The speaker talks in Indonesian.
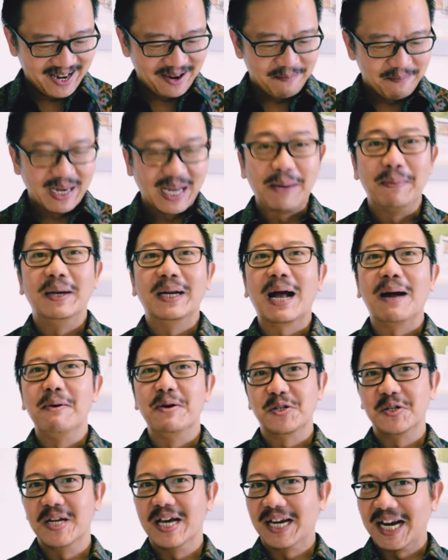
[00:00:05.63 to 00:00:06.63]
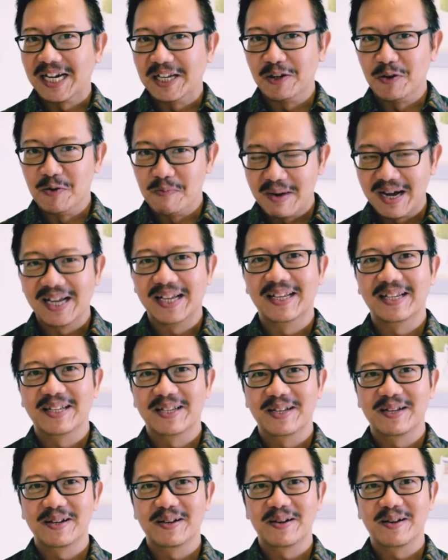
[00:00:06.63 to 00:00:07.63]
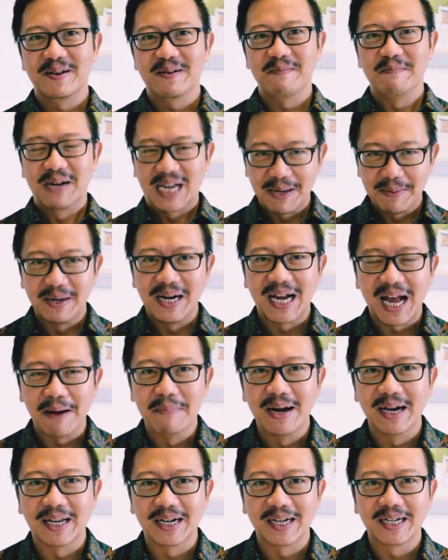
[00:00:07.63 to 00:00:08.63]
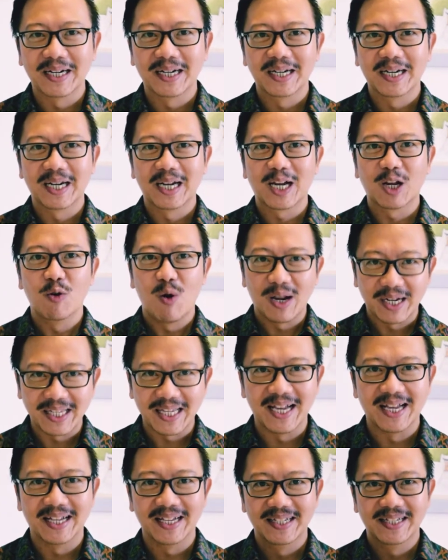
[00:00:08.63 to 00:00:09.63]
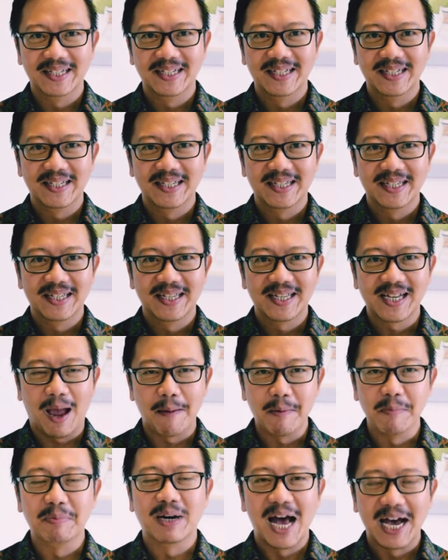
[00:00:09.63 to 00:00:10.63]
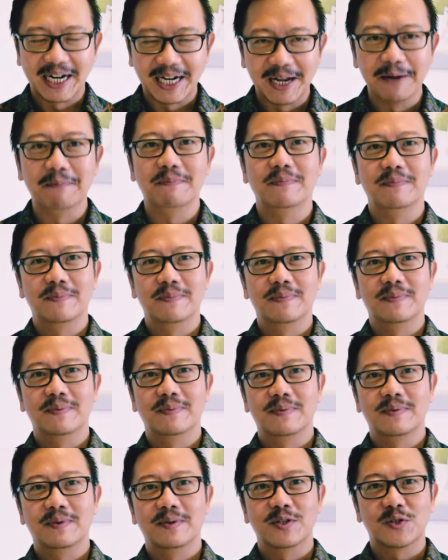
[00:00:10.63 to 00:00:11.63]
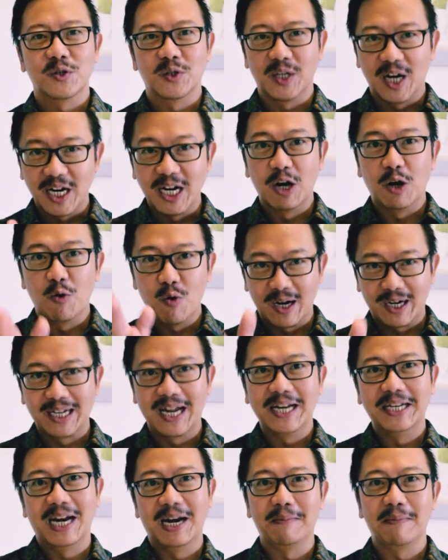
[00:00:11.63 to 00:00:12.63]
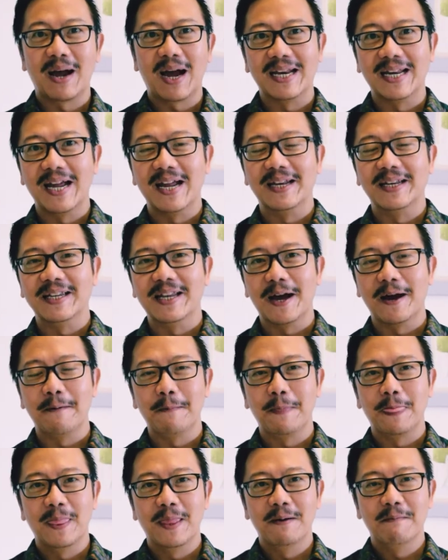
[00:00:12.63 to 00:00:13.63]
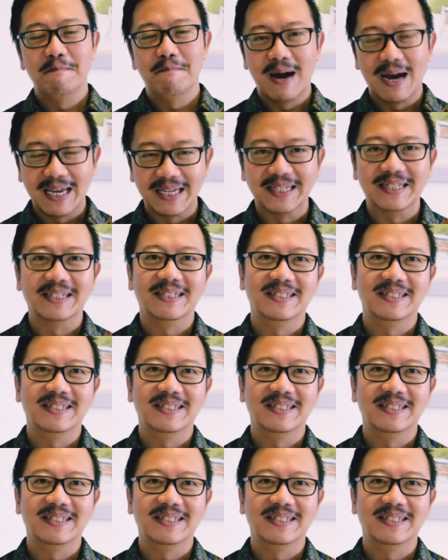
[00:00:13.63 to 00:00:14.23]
Bagaimana kabar saudara di rumah? Bagaimana kabar keluarga? Kami berharap saudara dan keluarga dalam keadaan yang baik.